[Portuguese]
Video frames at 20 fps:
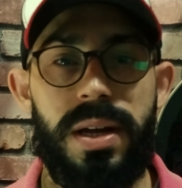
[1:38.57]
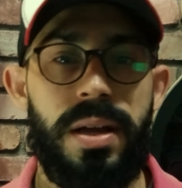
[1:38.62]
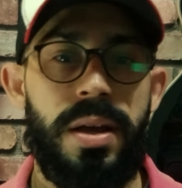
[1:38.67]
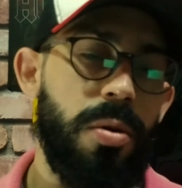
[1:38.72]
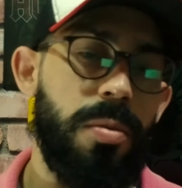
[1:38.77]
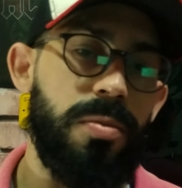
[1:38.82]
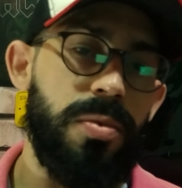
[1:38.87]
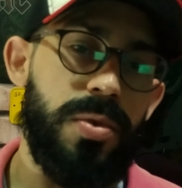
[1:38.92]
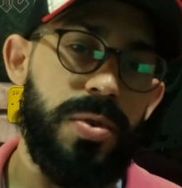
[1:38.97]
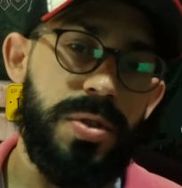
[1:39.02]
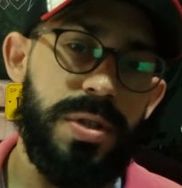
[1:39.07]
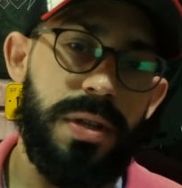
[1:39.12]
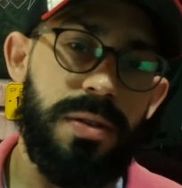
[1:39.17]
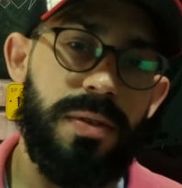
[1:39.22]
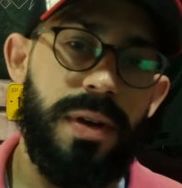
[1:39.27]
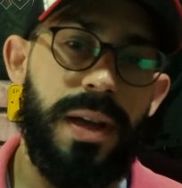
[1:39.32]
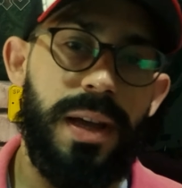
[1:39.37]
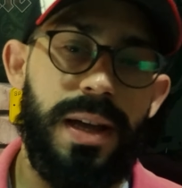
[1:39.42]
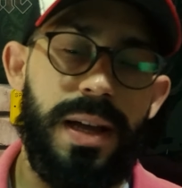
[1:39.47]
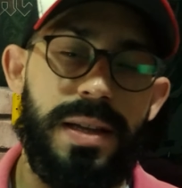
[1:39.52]
Como você
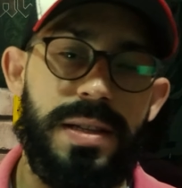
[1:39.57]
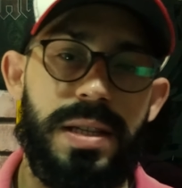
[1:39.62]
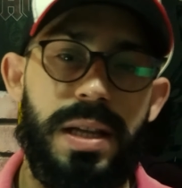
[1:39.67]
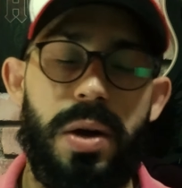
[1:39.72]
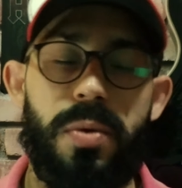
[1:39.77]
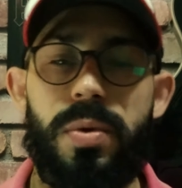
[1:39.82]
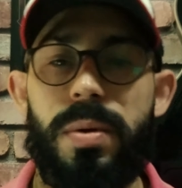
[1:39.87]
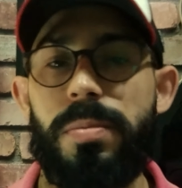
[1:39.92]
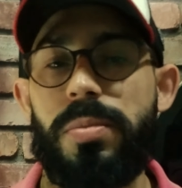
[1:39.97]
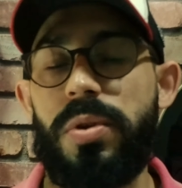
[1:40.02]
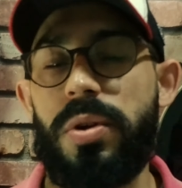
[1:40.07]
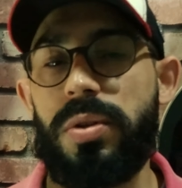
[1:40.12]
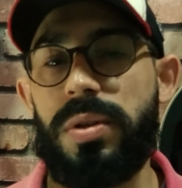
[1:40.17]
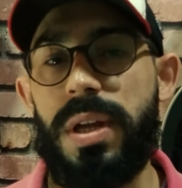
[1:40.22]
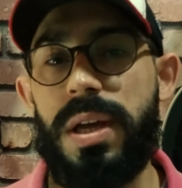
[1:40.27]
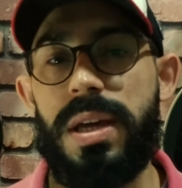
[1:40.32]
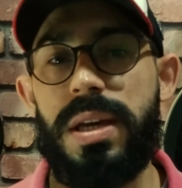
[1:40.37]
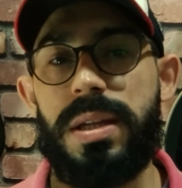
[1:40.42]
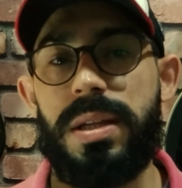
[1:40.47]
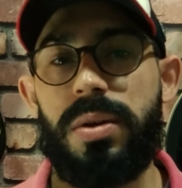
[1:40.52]
vai casar uma
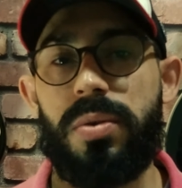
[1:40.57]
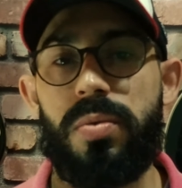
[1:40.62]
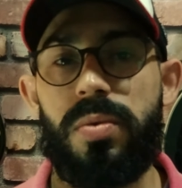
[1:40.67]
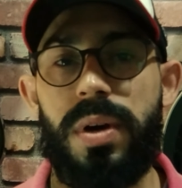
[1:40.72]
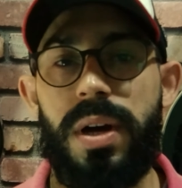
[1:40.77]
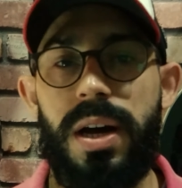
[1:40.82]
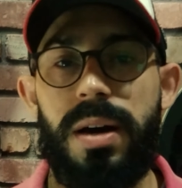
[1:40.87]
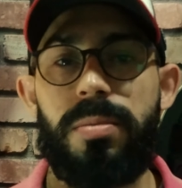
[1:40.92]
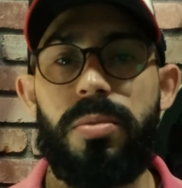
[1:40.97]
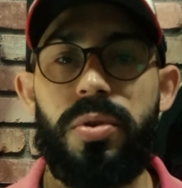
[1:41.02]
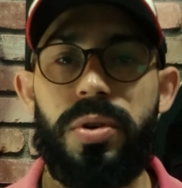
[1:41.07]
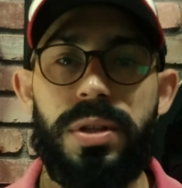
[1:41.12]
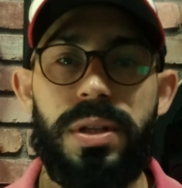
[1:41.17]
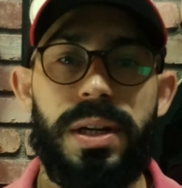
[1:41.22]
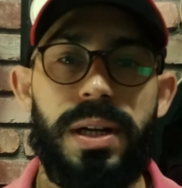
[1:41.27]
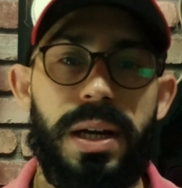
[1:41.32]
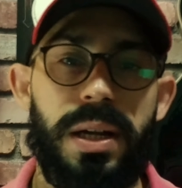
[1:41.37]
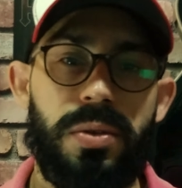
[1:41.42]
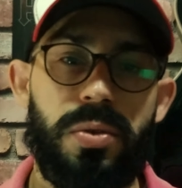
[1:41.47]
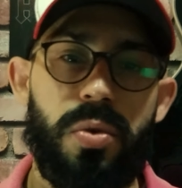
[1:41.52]
proteína com
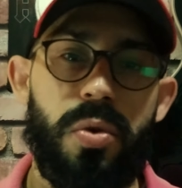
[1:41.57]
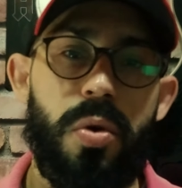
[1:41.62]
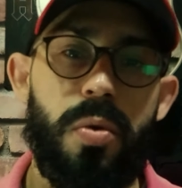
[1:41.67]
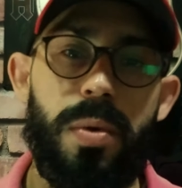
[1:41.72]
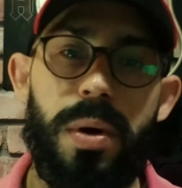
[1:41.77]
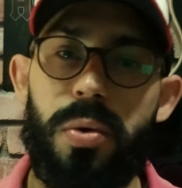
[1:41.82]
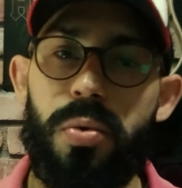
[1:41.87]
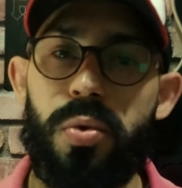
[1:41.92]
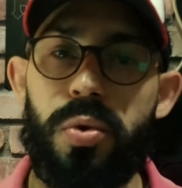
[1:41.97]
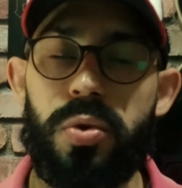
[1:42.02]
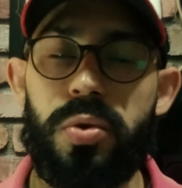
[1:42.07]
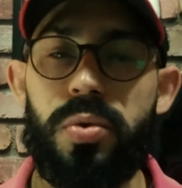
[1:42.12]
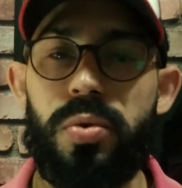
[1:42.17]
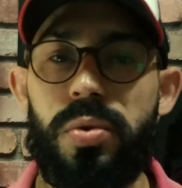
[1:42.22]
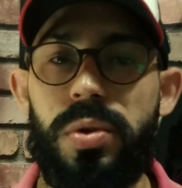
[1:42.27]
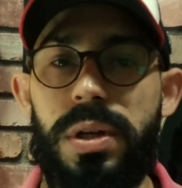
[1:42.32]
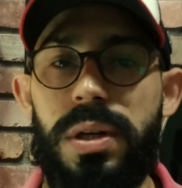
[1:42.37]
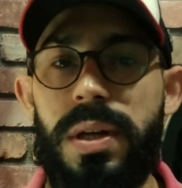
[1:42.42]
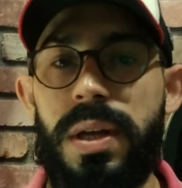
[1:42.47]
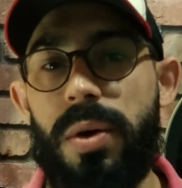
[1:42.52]
carboidrato, com uma
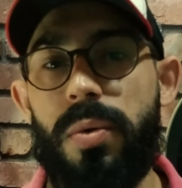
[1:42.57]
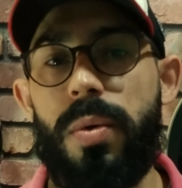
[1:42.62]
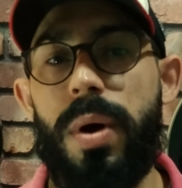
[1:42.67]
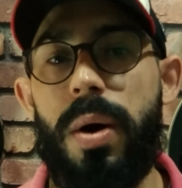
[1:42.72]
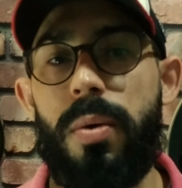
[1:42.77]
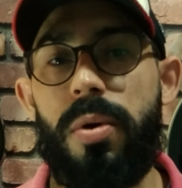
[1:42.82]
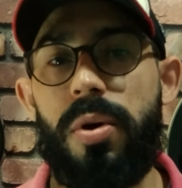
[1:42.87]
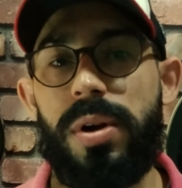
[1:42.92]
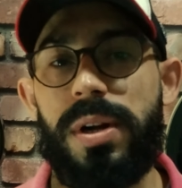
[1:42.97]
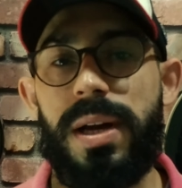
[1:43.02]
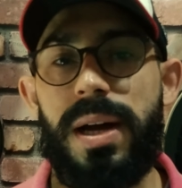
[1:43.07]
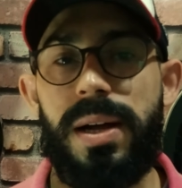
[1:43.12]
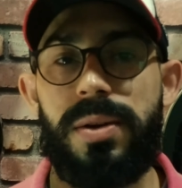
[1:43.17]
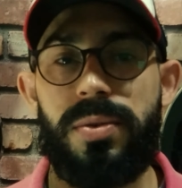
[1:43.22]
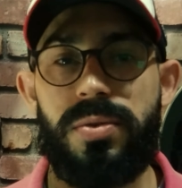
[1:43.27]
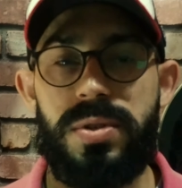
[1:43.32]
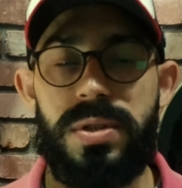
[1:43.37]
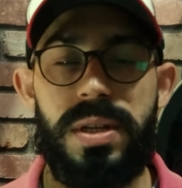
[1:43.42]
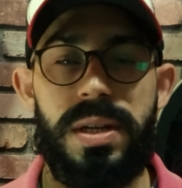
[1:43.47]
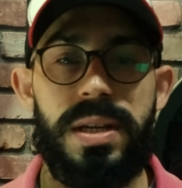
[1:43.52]
gordura, em qual
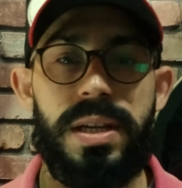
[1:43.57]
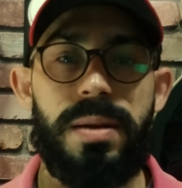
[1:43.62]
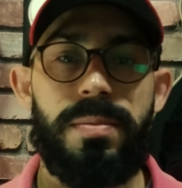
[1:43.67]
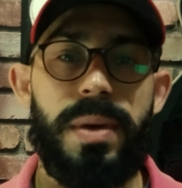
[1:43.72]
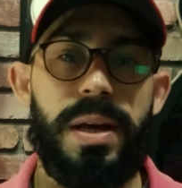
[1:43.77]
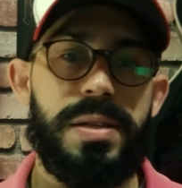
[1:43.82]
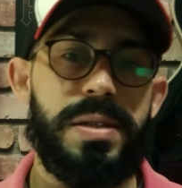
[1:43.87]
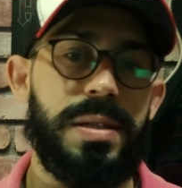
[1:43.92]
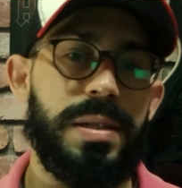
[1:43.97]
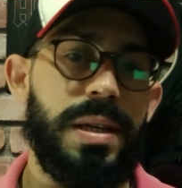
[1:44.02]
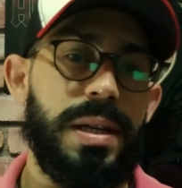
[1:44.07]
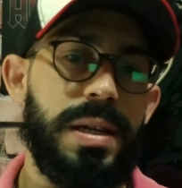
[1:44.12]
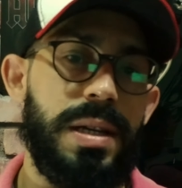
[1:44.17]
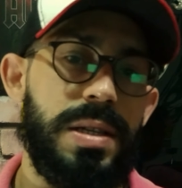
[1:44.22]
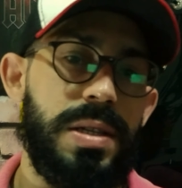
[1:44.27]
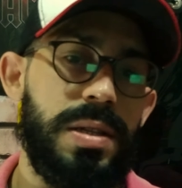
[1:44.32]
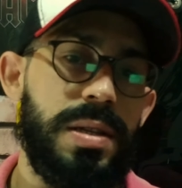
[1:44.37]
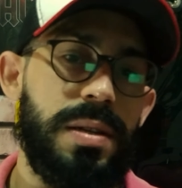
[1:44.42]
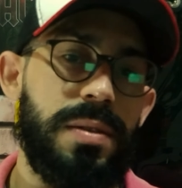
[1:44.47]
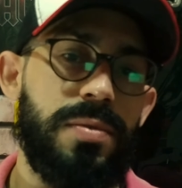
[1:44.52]
horário seria mais
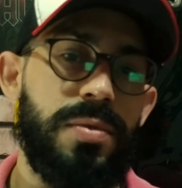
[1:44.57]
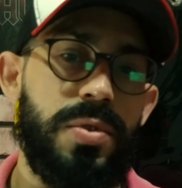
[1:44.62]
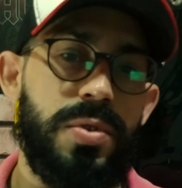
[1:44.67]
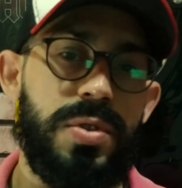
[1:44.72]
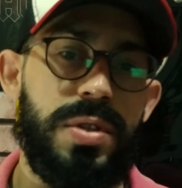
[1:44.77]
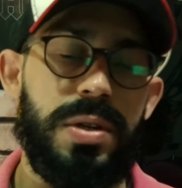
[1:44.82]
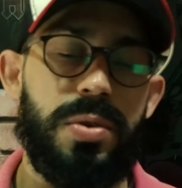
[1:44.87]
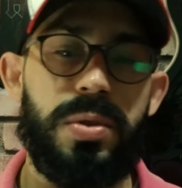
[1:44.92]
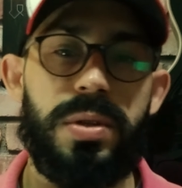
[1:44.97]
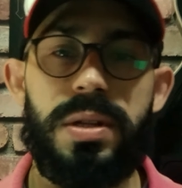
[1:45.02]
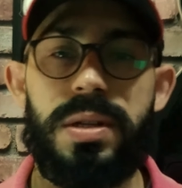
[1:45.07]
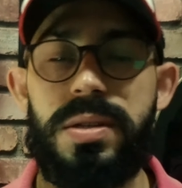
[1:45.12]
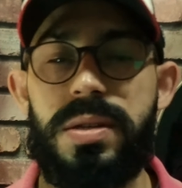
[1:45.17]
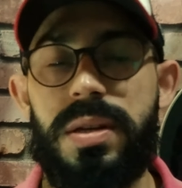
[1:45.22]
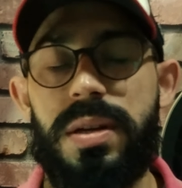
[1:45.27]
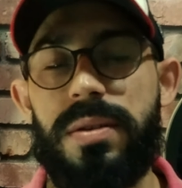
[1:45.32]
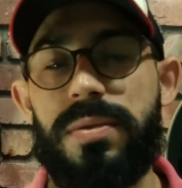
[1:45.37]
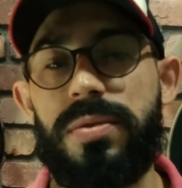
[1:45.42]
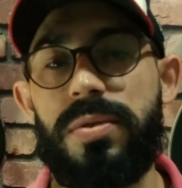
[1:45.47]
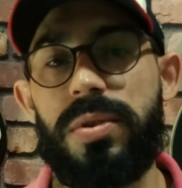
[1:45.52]
interessante você
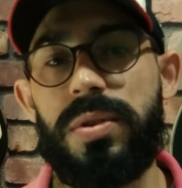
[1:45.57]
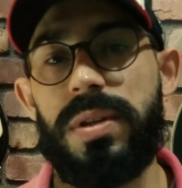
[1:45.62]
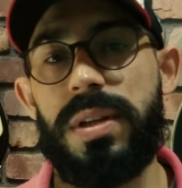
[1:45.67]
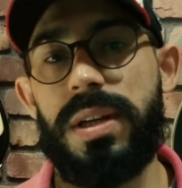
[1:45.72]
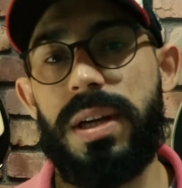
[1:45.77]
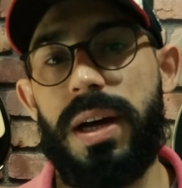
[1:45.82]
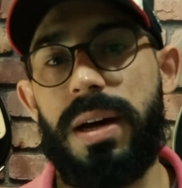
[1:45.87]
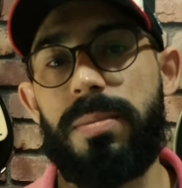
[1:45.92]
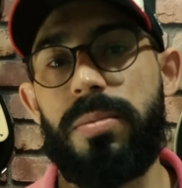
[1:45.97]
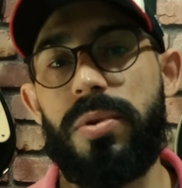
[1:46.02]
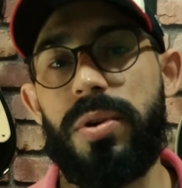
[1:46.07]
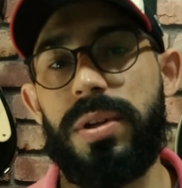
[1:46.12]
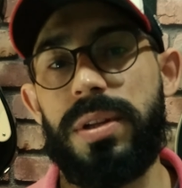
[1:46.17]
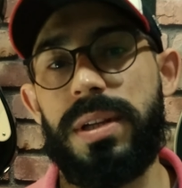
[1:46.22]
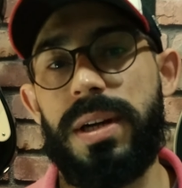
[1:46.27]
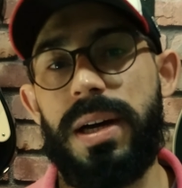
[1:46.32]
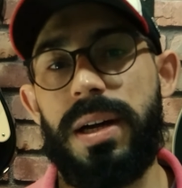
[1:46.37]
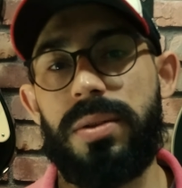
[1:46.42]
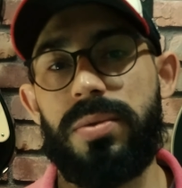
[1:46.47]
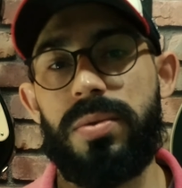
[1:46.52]
utilizar uma fonte de
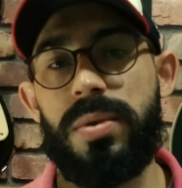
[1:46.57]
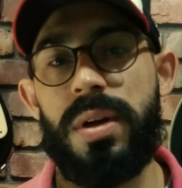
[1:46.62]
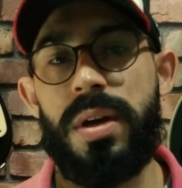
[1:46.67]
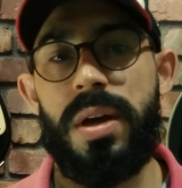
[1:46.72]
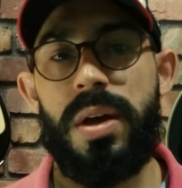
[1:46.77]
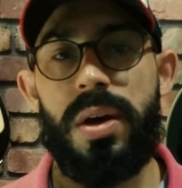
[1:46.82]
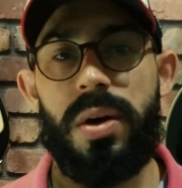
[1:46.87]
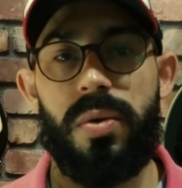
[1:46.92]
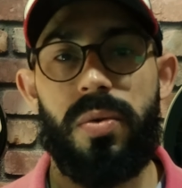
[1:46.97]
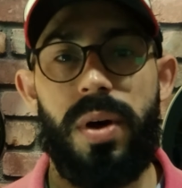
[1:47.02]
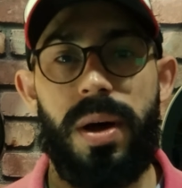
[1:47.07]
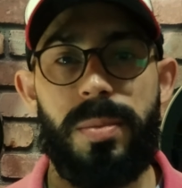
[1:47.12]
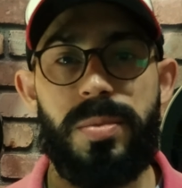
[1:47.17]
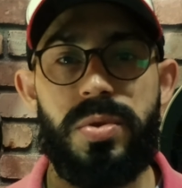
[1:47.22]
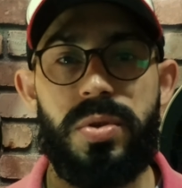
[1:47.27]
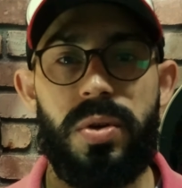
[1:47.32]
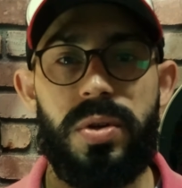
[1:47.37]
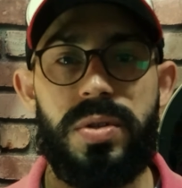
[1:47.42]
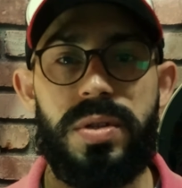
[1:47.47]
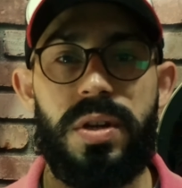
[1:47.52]
carboidrato com a
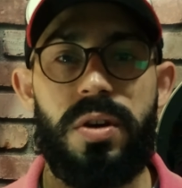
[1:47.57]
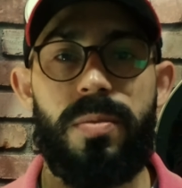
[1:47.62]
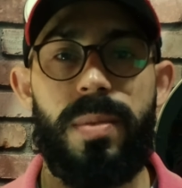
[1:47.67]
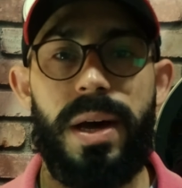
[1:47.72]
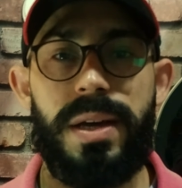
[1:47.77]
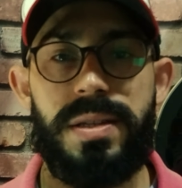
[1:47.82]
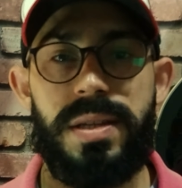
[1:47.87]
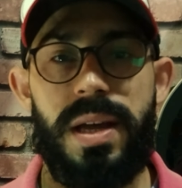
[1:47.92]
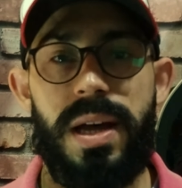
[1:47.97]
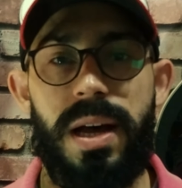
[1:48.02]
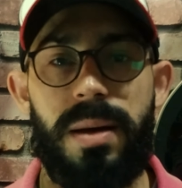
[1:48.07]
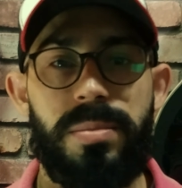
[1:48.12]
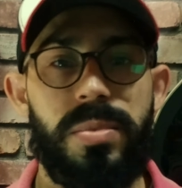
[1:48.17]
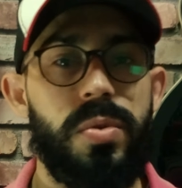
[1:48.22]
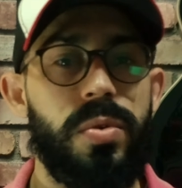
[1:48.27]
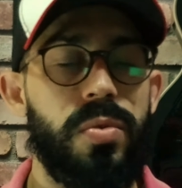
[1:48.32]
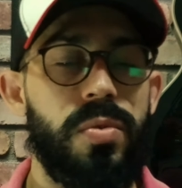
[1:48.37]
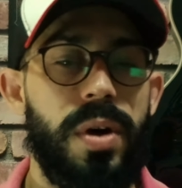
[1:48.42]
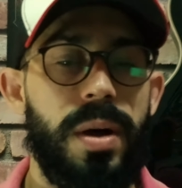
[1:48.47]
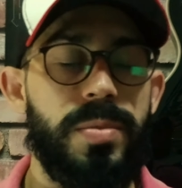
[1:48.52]
absorção mais
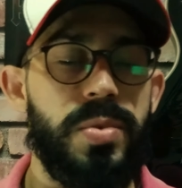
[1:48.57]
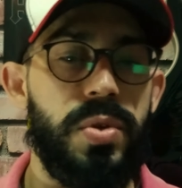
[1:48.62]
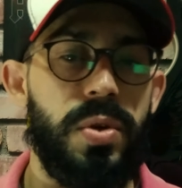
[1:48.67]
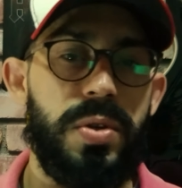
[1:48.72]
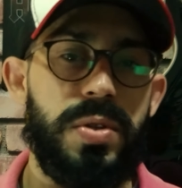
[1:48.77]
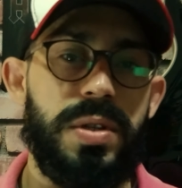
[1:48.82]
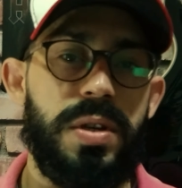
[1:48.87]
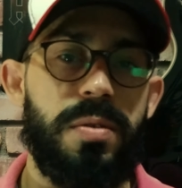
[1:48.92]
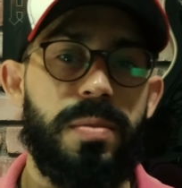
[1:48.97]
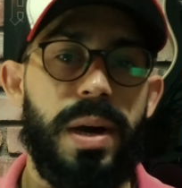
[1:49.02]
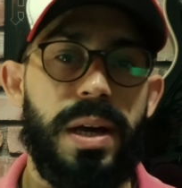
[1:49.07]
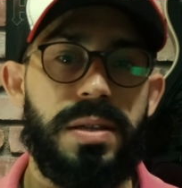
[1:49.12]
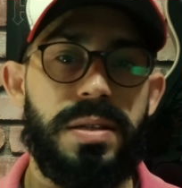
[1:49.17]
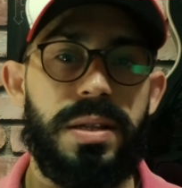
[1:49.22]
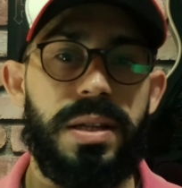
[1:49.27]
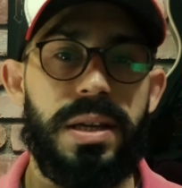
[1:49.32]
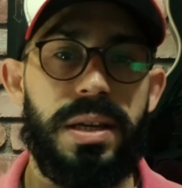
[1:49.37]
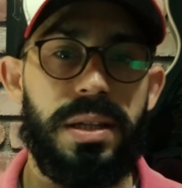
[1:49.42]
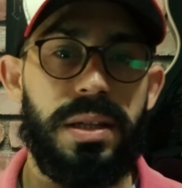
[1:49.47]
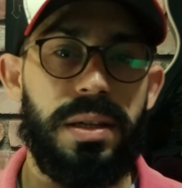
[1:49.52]
rápida, com a absorção mais
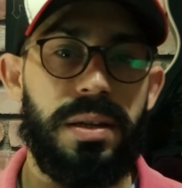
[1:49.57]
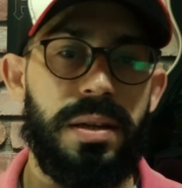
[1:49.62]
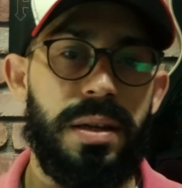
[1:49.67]
lenta.